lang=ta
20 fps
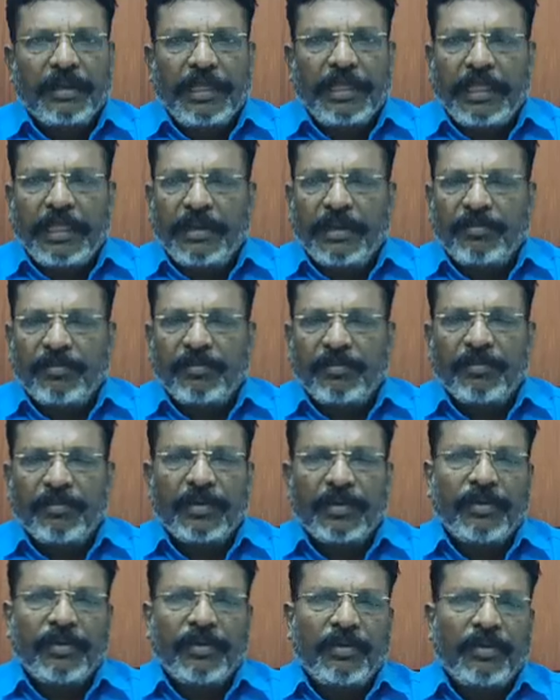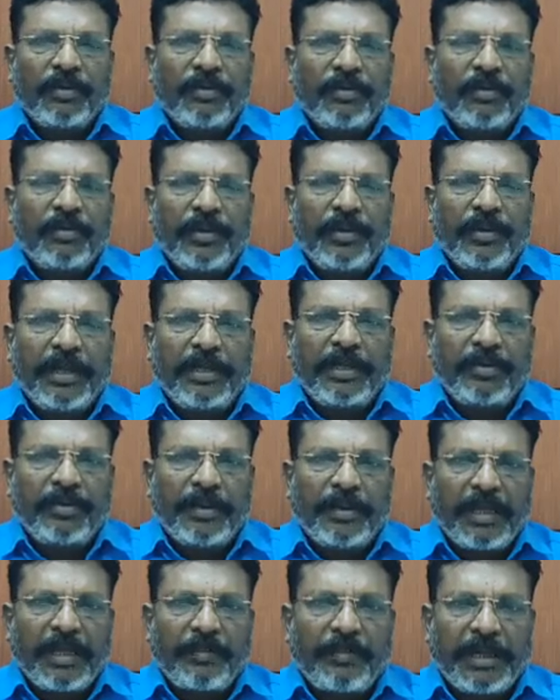ஏதேனும் கொடியேற்று
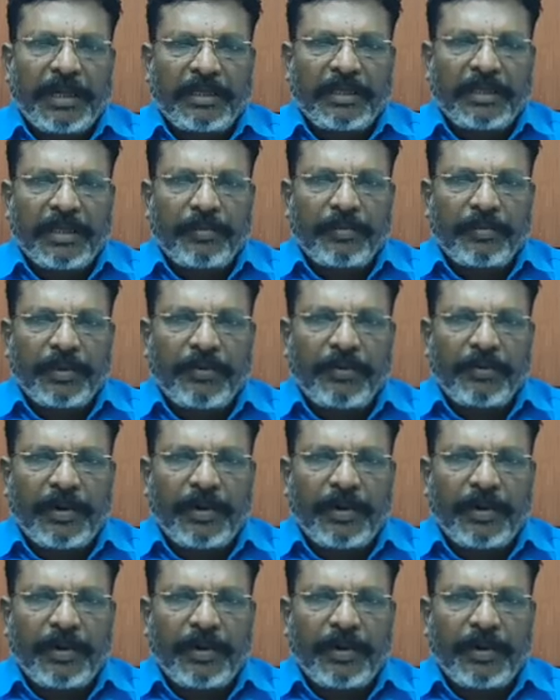விழா படத்திறப்பு